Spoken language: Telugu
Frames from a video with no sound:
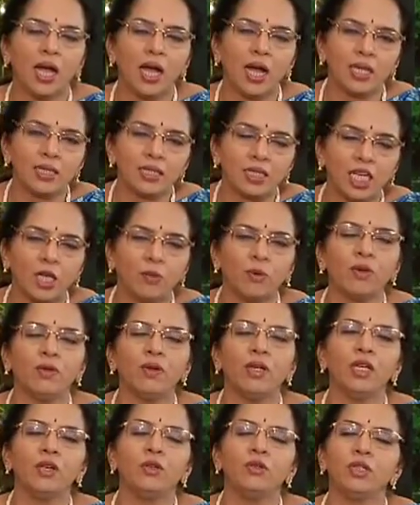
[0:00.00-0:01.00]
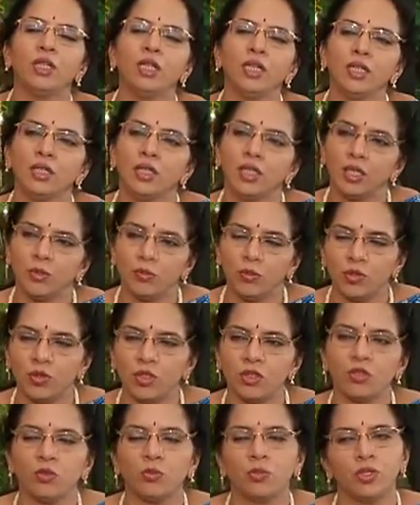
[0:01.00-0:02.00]
ఆ శ్రమ వల్ల కూడా ఈ భుజం
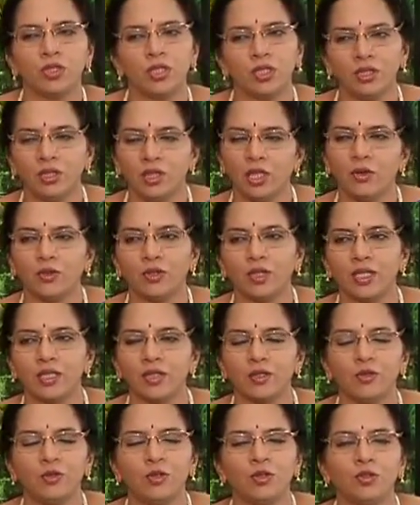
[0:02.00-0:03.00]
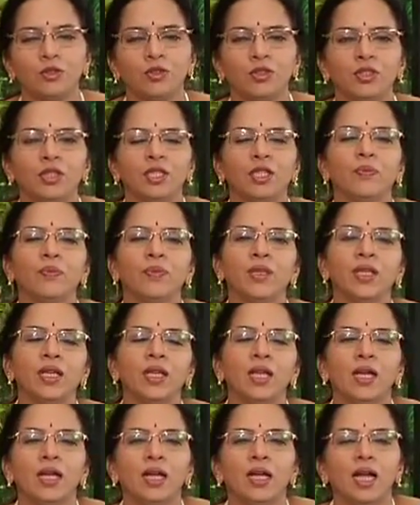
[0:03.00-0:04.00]
నొప్పి వచ్చేందుకు అవకాశం ఉంటూ ఉంటుంది
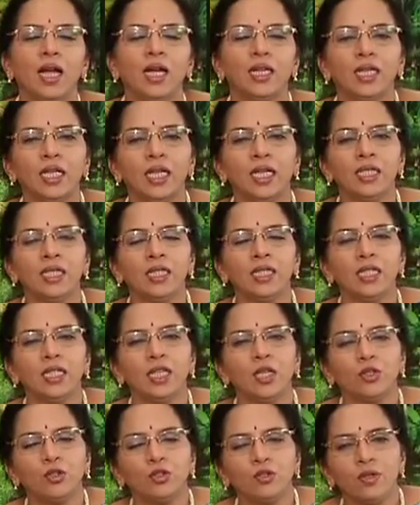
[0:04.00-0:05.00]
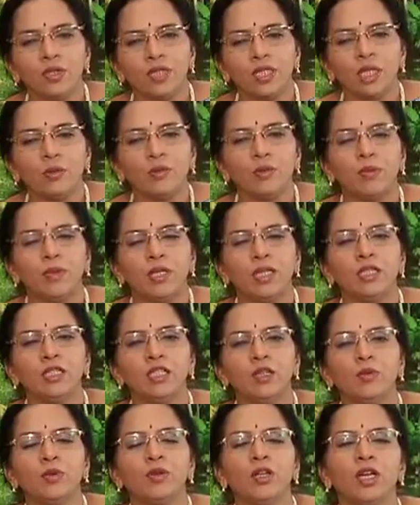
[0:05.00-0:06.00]
అంటే ఏంటంటే ఎక్కువ శ్రమ
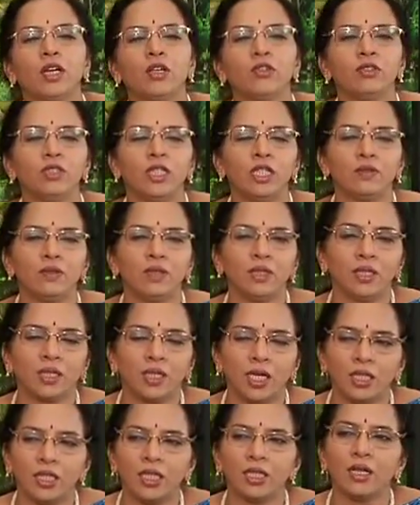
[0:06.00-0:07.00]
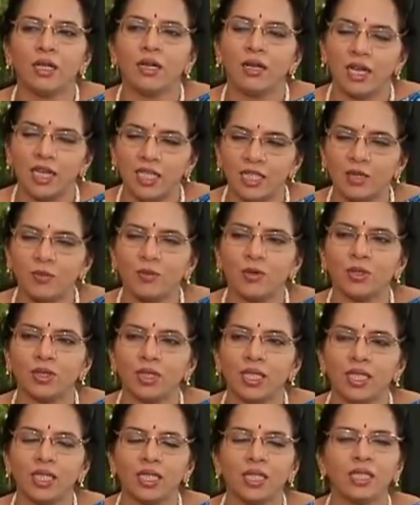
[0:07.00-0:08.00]
పెట్టినప్పుడు అక్కడ ఉండేటువంటి కండరాలు అలసిపోతాయి
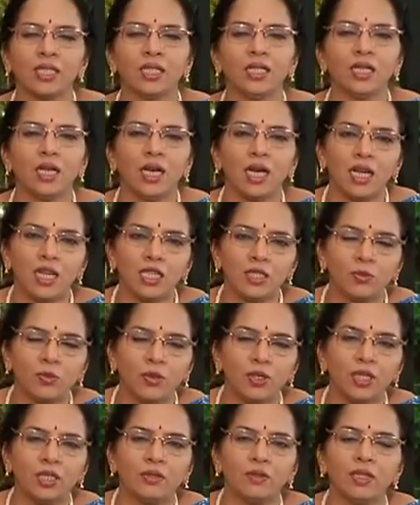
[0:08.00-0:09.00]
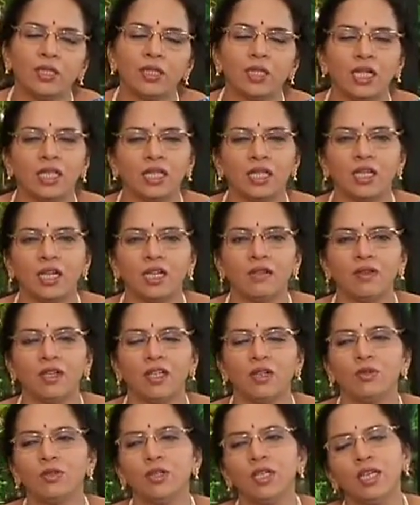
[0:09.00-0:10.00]
కనుక అలసిపోయినటువంటి కండరాల వల్ల
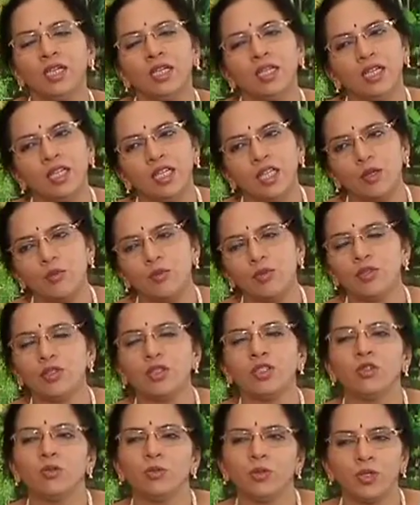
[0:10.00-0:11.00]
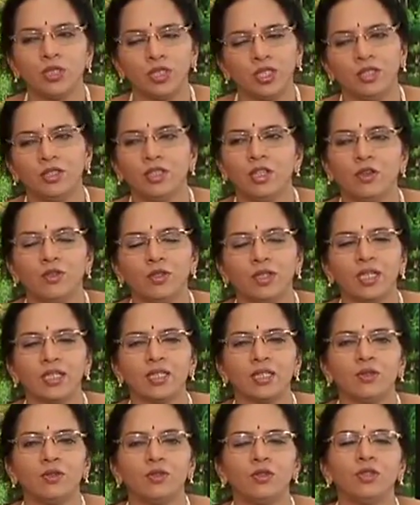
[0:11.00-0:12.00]
కూడా ఈ భుజం నొప్పి వచ్చేందుకు అవకాశం
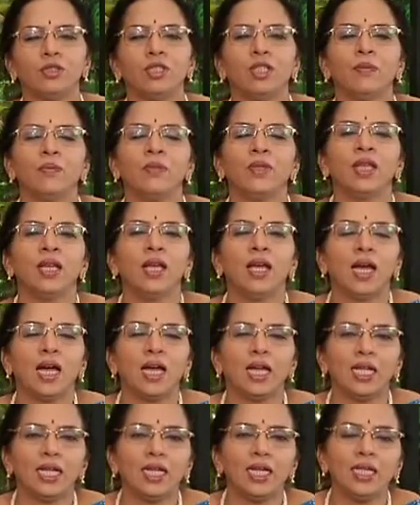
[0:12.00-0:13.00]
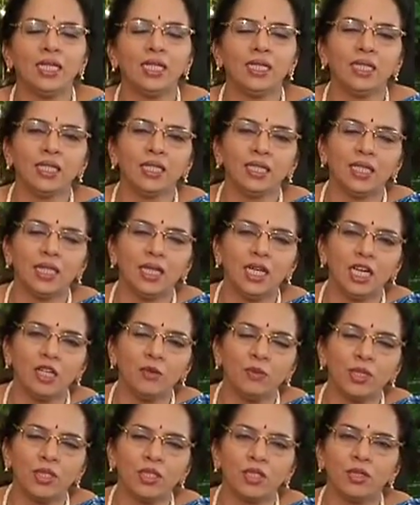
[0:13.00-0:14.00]
ఉంటుంది అలా ఏంటంటే కీళ్ళ
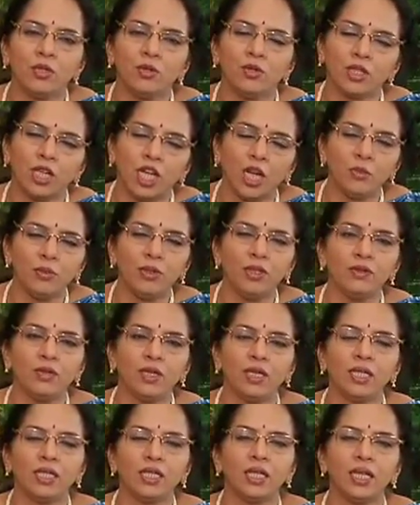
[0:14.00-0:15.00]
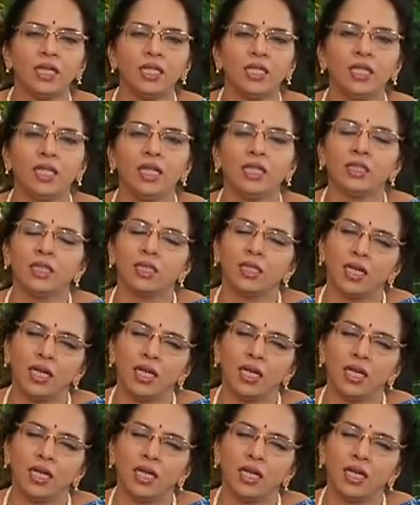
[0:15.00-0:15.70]
మధ్యలో రాపిడి వల్ల కానీ లేకపోతే కీళ్ళ